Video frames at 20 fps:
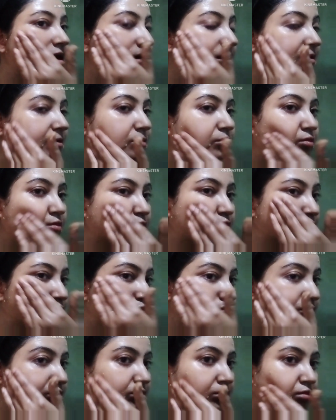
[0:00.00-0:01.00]
ম্যাসেজ
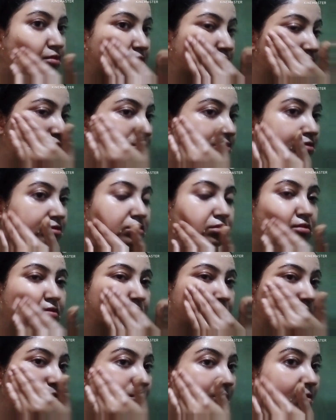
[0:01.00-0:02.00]
করতে হবে যাতে
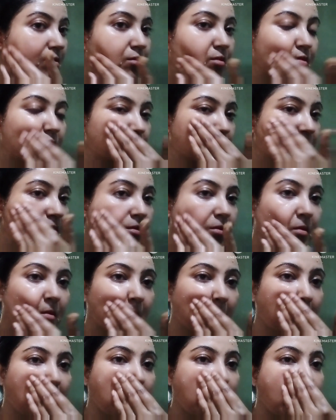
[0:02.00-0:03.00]
এইভাবে
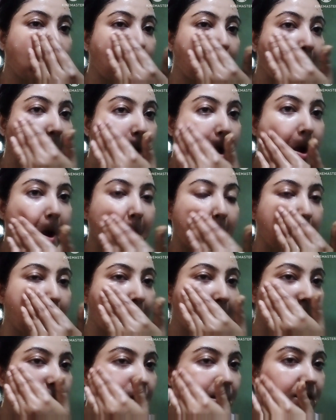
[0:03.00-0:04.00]
ম্যাসেজ করলে যত
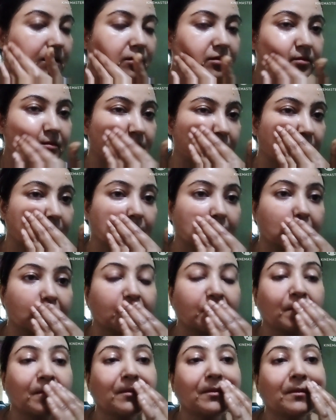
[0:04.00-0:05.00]
ময়লা আছে
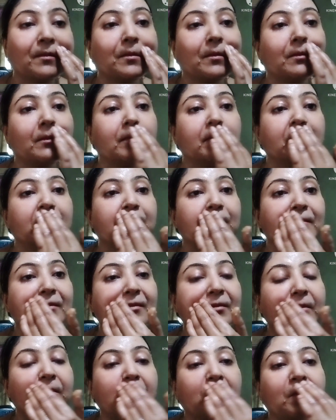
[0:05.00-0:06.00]
হচ্ছে স্কিনের
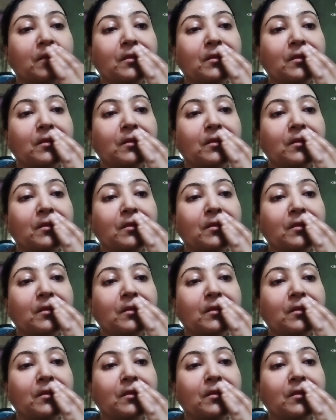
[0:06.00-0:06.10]
মধ্যে